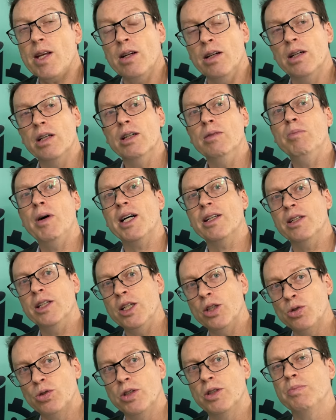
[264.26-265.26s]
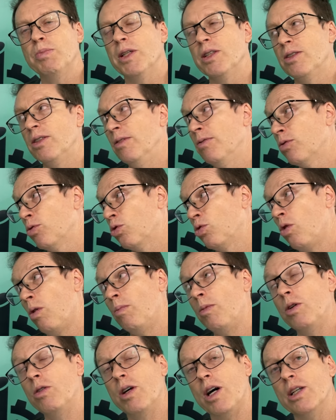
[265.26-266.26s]
uh, manejos específicos,
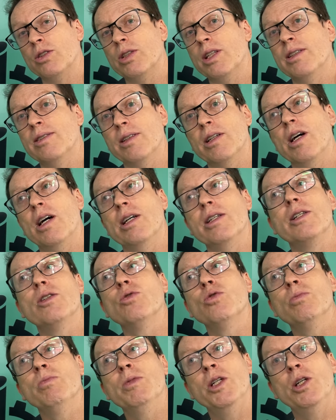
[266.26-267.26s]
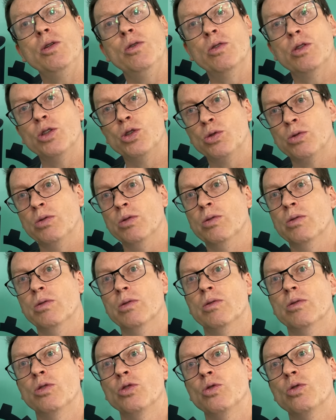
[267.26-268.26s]
como é o caso da cigarrinha do milho, onde o,
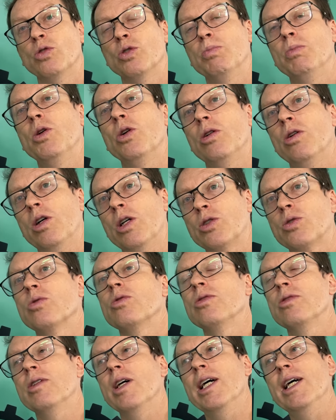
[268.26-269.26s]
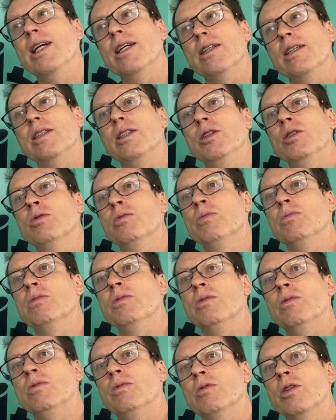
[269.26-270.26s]
o, os biológicos têm aí
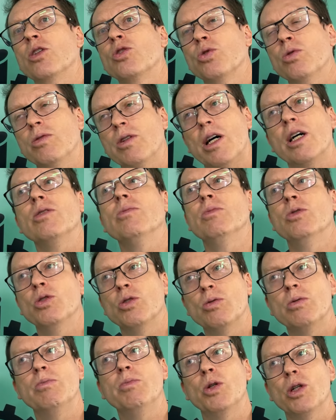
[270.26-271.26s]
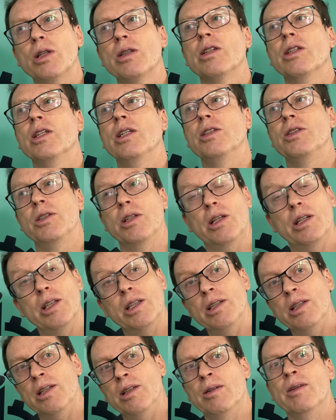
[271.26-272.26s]
um, um, resultado muito importante.
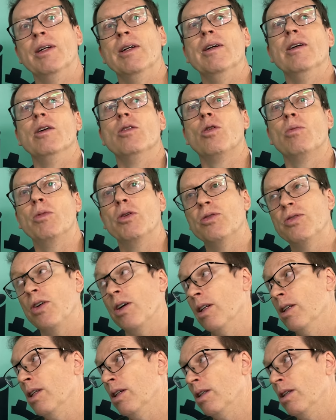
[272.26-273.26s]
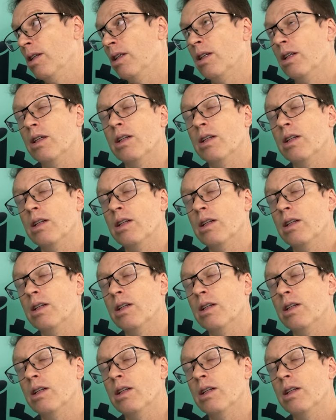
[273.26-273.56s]
Aí, como eu falei uh,